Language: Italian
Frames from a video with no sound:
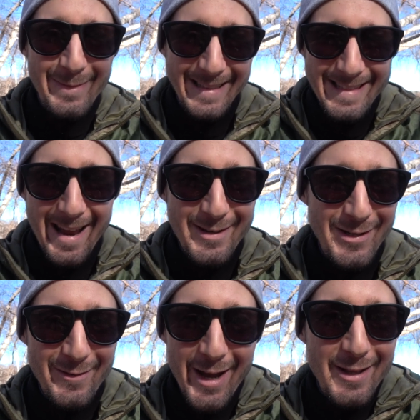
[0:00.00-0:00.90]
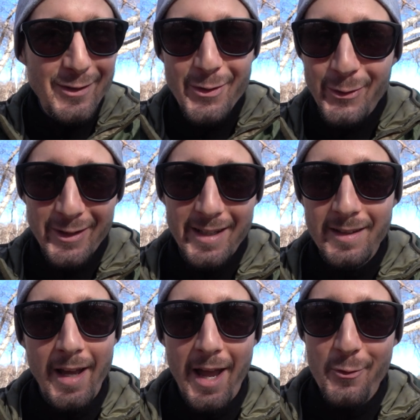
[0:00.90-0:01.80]
per 10 20 o
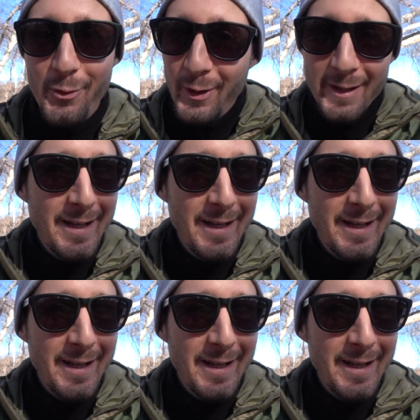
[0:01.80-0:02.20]
30 euro